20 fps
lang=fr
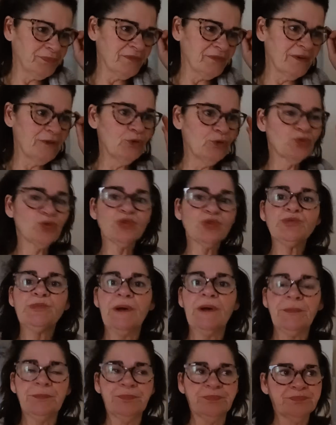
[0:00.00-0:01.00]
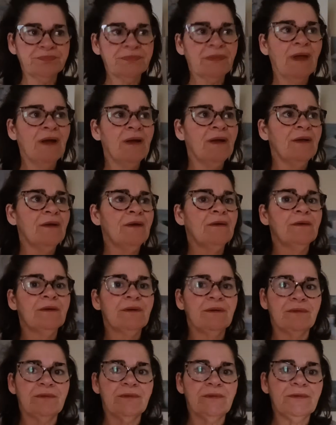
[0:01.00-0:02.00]
Enfin, il ne change pas
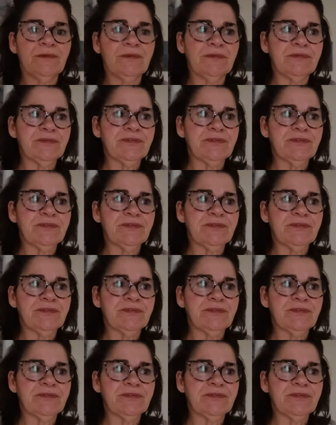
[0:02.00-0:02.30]
euh,